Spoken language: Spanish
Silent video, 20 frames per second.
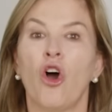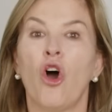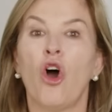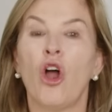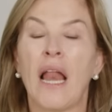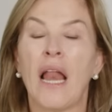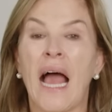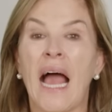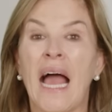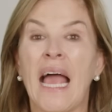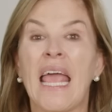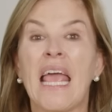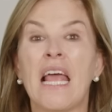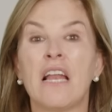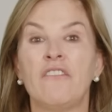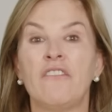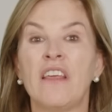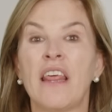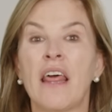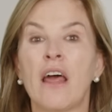Hola,
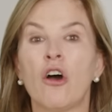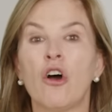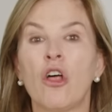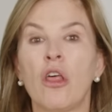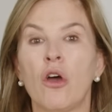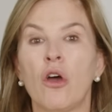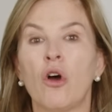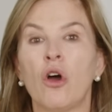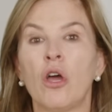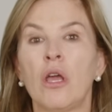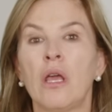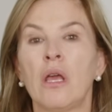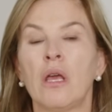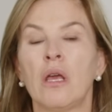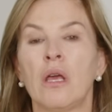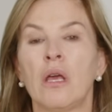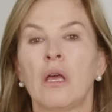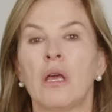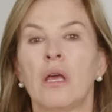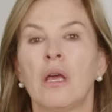el video de hoy
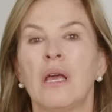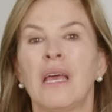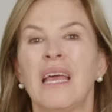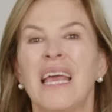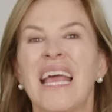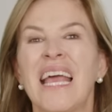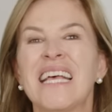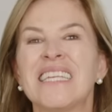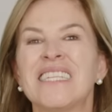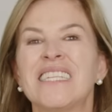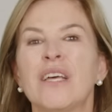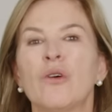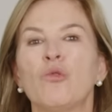es